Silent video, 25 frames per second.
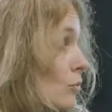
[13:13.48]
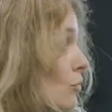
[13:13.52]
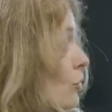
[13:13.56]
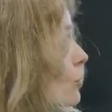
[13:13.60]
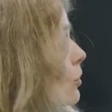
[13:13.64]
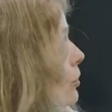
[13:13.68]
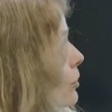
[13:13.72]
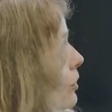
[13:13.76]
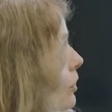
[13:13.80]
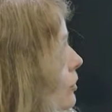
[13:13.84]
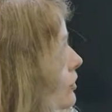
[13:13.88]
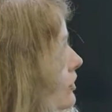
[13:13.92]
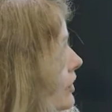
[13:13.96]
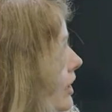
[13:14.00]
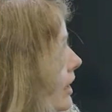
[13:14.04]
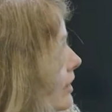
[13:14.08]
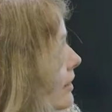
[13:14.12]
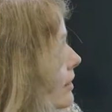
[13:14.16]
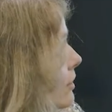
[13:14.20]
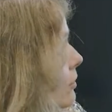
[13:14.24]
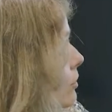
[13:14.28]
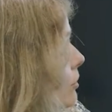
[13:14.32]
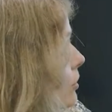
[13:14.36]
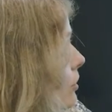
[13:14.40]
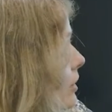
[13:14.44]
Donc on a aussi El
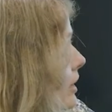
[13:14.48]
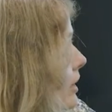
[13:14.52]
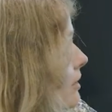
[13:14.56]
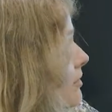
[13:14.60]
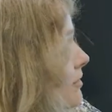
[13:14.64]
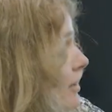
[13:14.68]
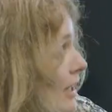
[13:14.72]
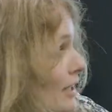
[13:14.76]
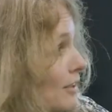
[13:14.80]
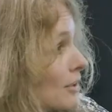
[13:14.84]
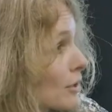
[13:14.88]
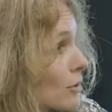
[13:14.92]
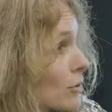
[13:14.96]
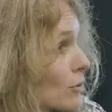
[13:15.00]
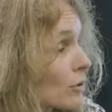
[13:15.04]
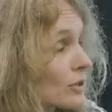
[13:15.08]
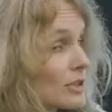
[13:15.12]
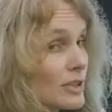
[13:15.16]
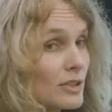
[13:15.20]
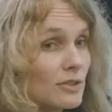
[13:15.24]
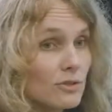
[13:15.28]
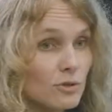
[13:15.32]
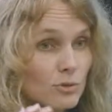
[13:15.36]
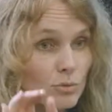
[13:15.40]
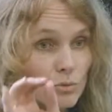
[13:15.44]
euh, Refranero,
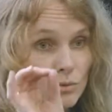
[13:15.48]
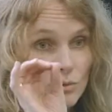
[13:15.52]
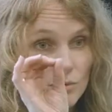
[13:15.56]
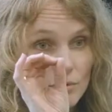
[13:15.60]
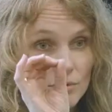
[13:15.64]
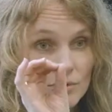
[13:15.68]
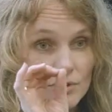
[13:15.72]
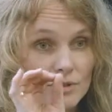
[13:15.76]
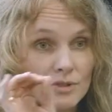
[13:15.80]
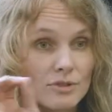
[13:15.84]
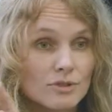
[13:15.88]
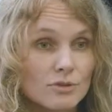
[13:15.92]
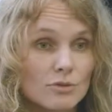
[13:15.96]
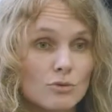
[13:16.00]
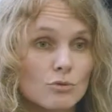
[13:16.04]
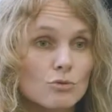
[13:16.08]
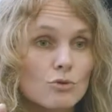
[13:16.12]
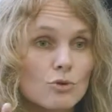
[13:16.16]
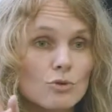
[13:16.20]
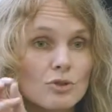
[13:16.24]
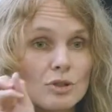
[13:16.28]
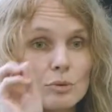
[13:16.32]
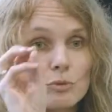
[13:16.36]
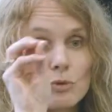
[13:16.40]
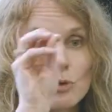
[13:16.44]
qui sont,
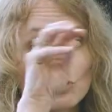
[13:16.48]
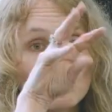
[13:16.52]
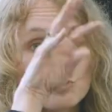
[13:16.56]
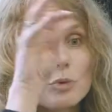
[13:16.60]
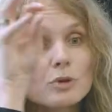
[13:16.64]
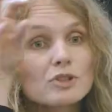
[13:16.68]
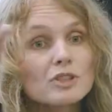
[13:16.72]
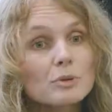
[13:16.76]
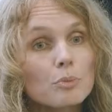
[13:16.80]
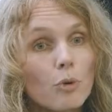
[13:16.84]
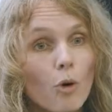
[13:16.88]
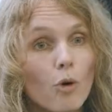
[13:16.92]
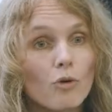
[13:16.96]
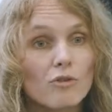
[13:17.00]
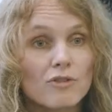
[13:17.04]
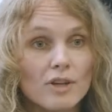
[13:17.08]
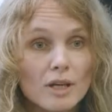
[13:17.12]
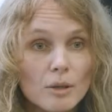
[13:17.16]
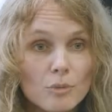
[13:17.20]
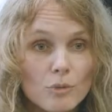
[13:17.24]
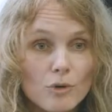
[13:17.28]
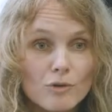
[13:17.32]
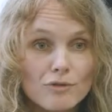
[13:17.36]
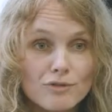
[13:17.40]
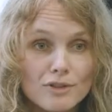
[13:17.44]
juste des, petits
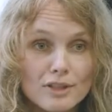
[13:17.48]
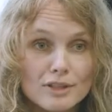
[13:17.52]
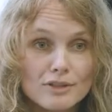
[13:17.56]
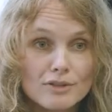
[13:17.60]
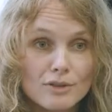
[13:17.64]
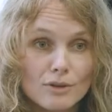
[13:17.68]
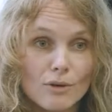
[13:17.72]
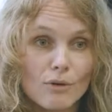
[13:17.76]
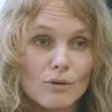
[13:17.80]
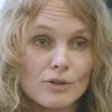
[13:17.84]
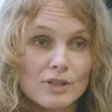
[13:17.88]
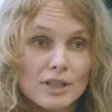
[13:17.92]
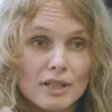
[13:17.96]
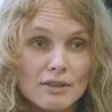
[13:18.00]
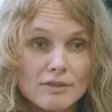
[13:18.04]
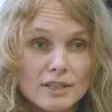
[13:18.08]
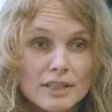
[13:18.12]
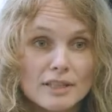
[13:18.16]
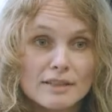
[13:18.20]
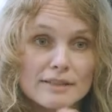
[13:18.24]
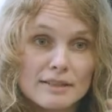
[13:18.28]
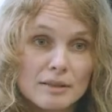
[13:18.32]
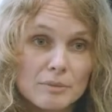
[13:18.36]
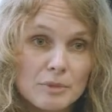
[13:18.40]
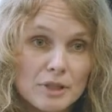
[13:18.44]
proverbes en fait, en lien avec
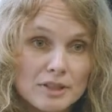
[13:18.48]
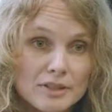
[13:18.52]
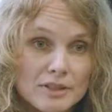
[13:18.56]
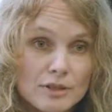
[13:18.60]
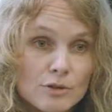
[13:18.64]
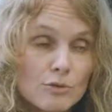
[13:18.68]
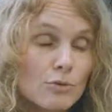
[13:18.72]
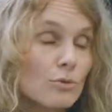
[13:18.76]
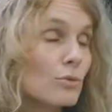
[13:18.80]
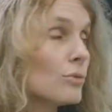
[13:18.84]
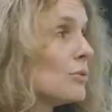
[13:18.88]
la thématique de